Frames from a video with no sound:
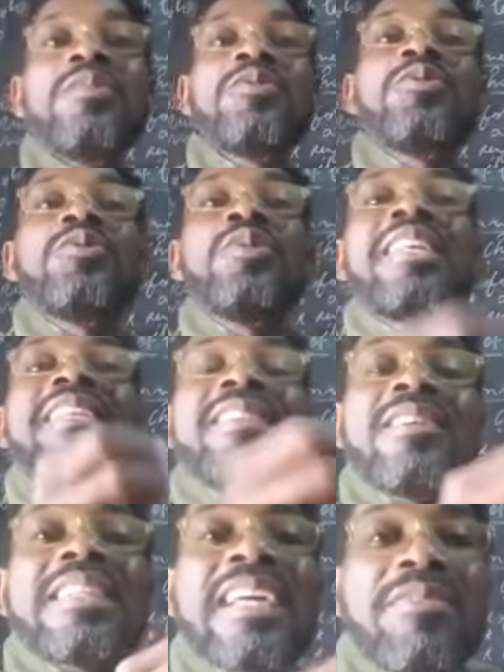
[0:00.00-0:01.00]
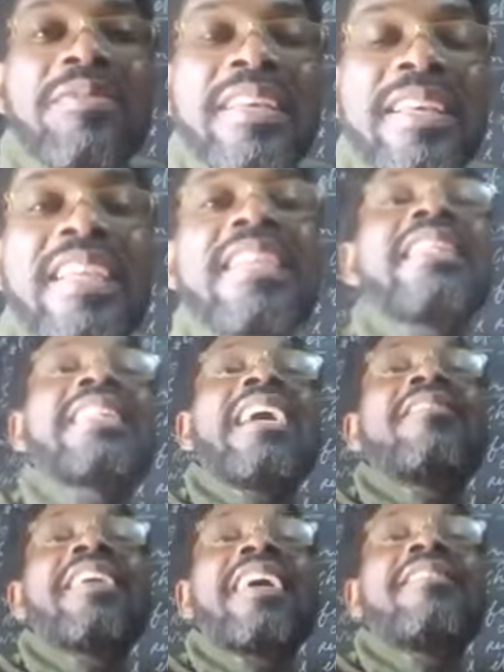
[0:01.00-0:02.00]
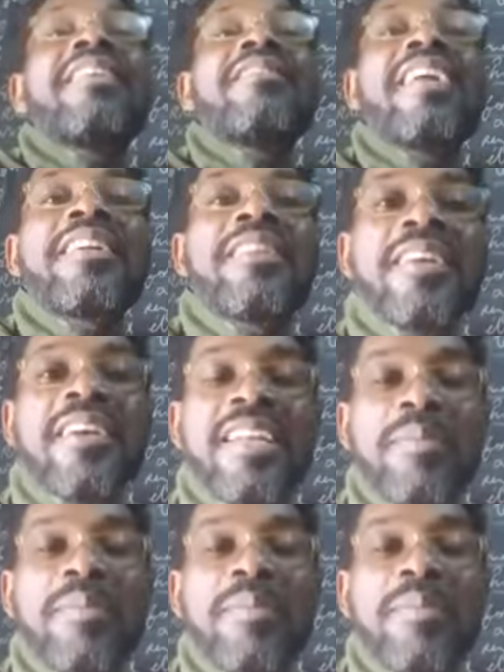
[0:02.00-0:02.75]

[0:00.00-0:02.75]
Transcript: sur les centrafricains qui travaillent avec Wagner,